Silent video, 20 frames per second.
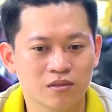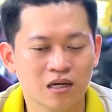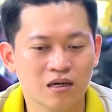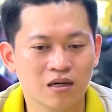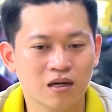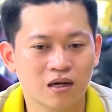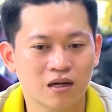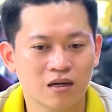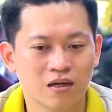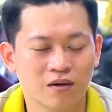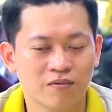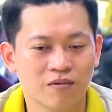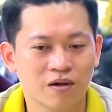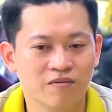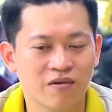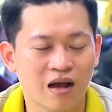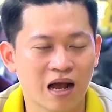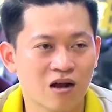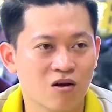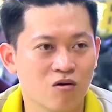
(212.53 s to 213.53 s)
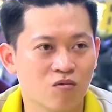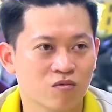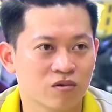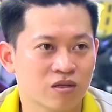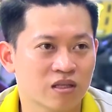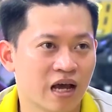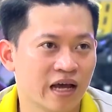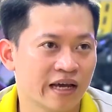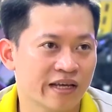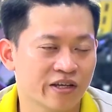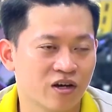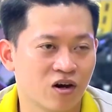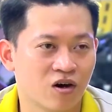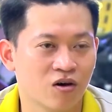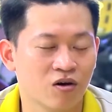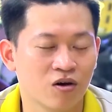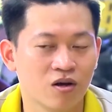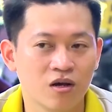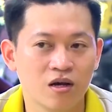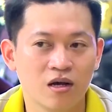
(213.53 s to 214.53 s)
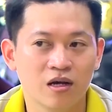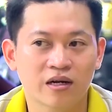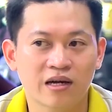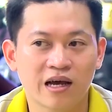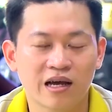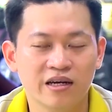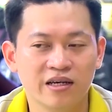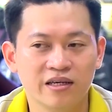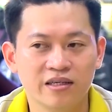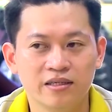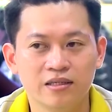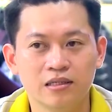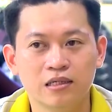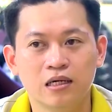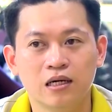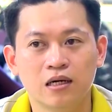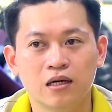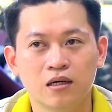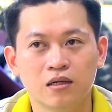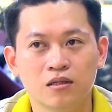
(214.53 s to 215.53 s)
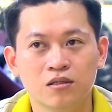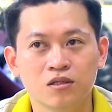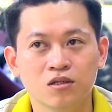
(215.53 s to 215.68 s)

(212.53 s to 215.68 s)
rất là là vất vả cùng với thầy trò đã đi ờ,